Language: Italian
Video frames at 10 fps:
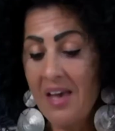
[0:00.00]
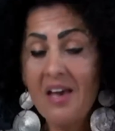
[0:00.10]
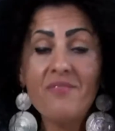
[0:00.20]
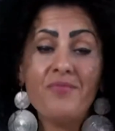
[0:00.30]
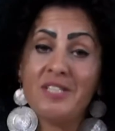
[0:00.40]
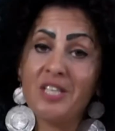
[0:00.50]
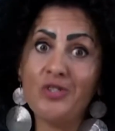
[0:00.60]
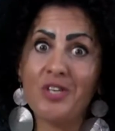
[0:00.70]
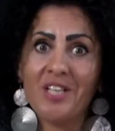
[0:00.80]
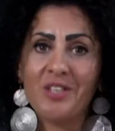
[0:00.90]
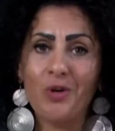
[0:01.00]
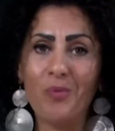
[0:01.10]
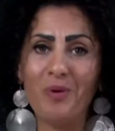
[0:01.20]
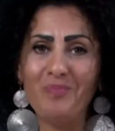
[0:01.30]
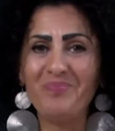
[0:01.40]
Festeggerete
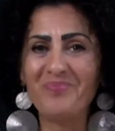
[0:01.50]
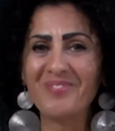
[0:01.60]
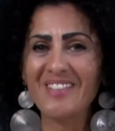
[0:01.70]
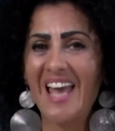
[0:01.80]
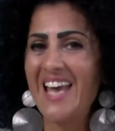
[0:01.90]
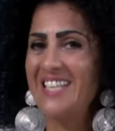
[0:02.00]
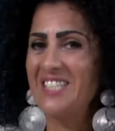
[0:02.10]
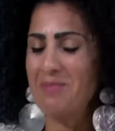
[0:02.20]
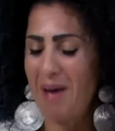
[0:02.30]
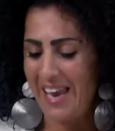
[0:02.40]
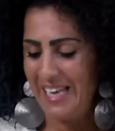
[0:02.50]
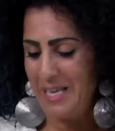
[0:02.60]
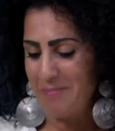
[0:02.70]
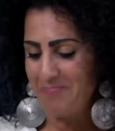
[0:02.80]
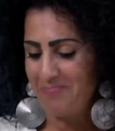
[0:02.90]
dopo.
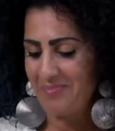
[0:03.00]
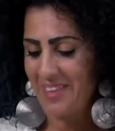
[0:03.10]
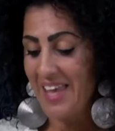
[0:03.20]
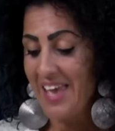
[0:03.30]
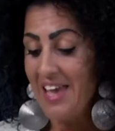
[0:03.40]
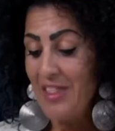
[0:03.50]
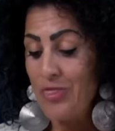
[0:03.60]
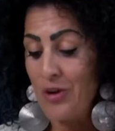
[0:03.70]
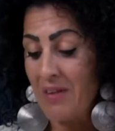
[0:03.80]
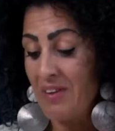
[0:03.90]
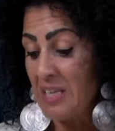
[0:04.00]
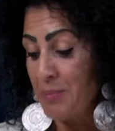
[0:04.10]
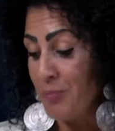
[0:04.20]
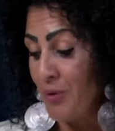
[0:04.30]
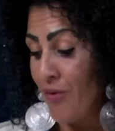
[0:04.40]
Gemelli, non avete
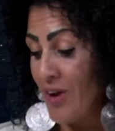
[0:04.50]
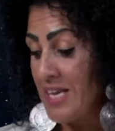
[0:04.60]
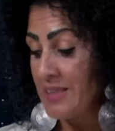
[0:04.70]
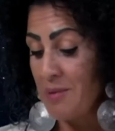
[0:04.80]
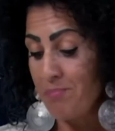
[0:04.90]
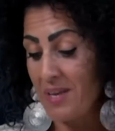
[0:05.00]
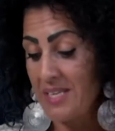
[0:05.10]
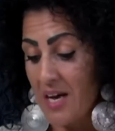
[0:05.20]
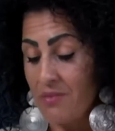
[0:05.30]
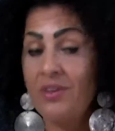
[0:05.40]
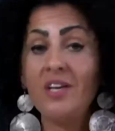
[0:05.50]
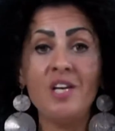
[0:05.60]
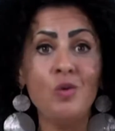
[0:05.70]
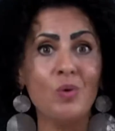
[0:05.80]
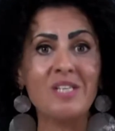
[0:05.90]
proprio voglia di impegnarvi
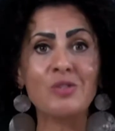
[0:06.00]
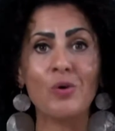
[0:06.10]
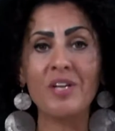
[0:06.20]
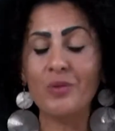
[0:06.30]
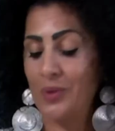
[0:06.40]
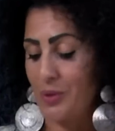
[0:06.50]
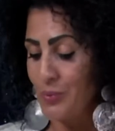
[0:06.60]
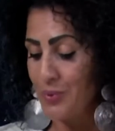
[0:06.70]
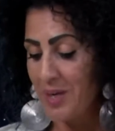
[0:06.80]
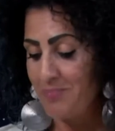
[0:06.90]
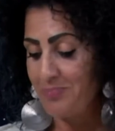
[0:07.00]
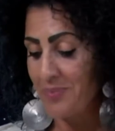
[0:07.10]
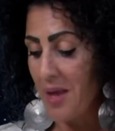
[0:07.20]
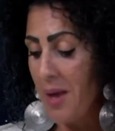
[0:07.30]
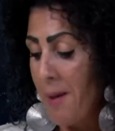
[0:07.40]
in una storia duratura
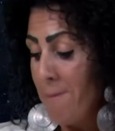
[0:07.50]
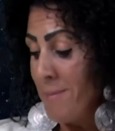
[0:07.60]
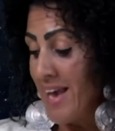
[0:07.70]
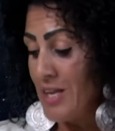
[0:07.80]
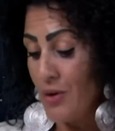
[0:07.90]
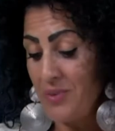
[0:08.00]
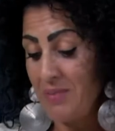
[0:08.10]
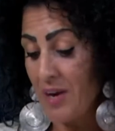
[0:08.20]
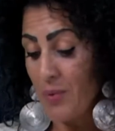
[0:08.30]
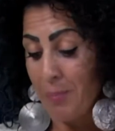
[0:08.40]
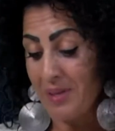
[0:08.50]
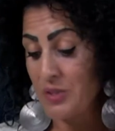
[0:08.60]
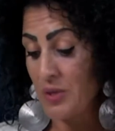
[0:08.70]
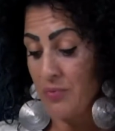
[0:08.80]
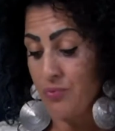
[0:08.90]
Meglio vivere una
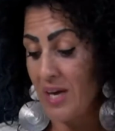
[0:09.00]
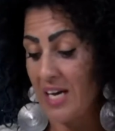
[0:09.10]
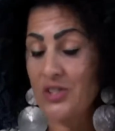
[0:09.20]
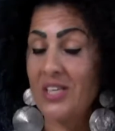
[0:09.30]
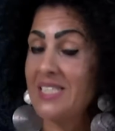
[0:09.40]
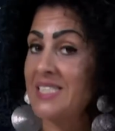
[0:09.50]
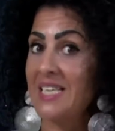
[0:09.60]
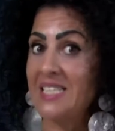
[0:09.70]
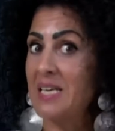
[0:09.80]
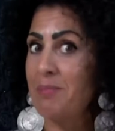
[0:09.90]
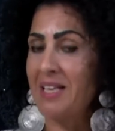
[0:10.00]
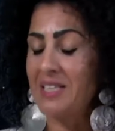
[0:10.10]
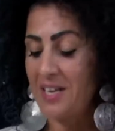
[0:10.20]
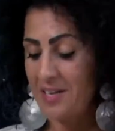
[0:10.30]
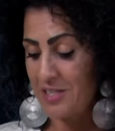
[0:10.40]
passione fugace senza
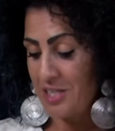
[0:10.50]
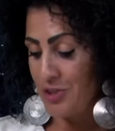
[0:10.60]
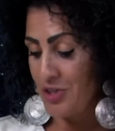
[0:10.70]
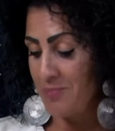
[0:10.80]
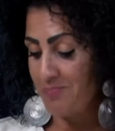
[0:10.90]
mettere radici.